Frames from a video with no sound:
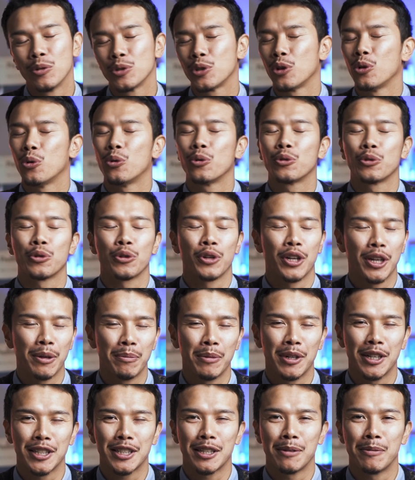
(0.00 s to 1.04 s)
本当に多くのね、
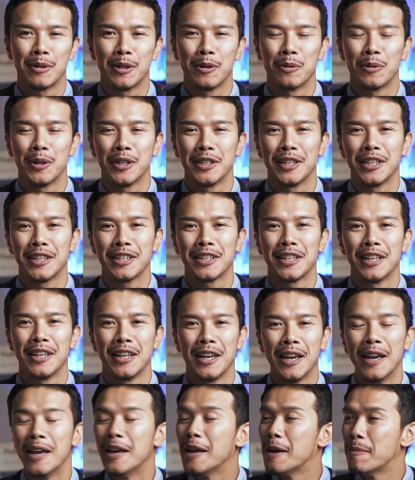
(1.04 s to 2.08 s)
皆様にお会いできて
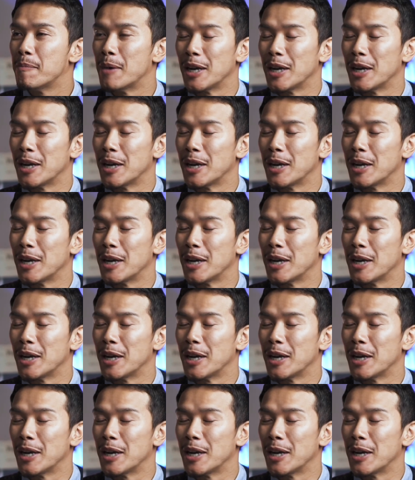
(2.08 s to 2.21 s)
ね、